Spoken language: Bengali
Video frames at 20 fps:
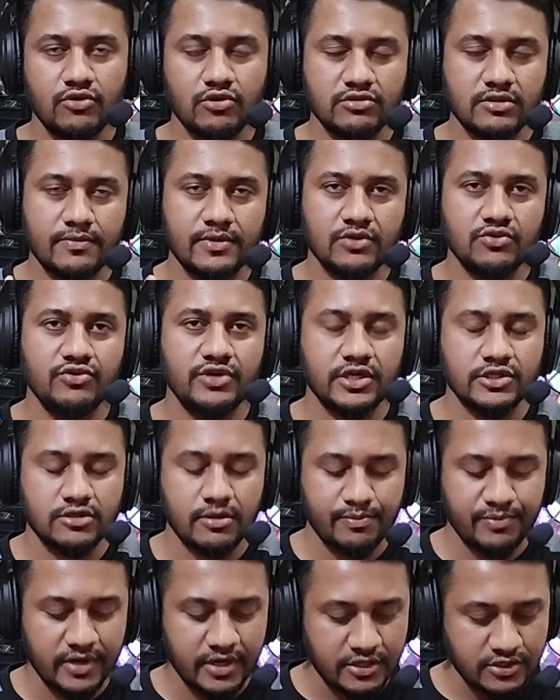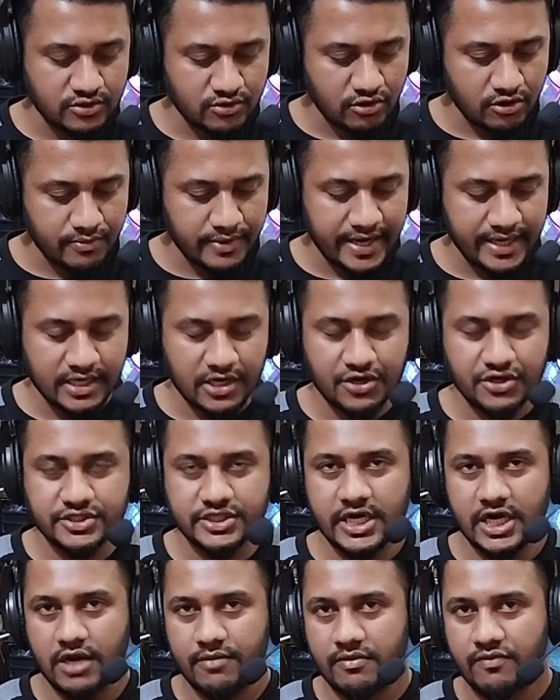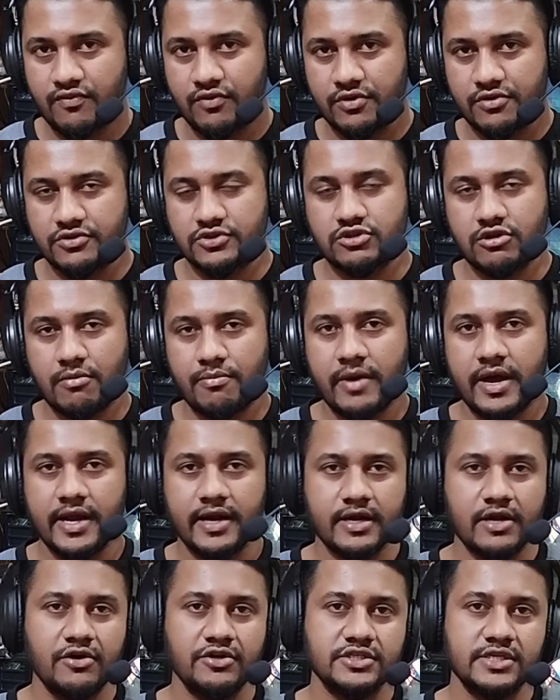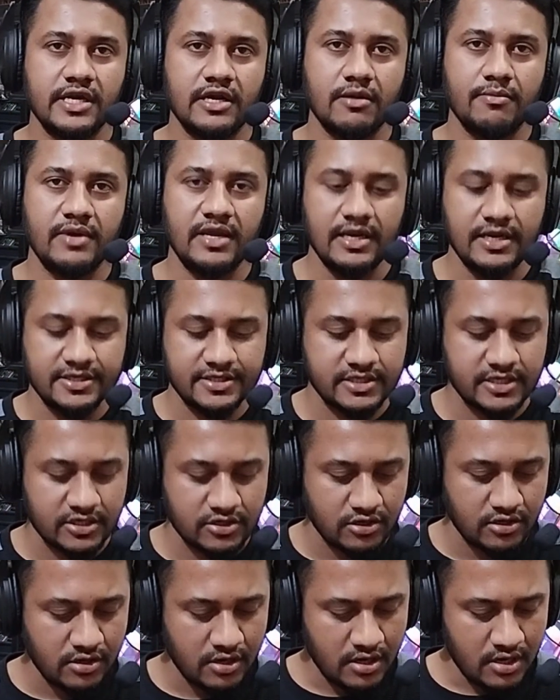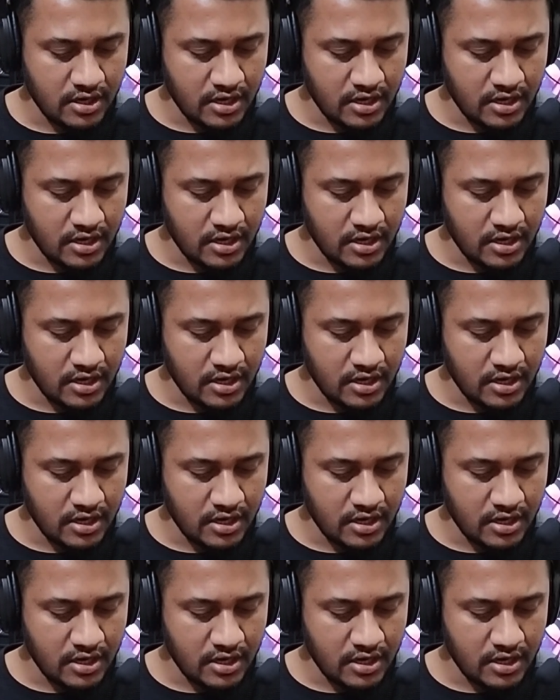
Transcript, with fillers: মূলত আমরা দুইটা সফটওয়্যার ইউজ করবো একটা হচ্ছে অ্যাডাবি ফটোশপ আর একটা হচ্ছে অ্যাডাবি ইলাস্ট্রেটর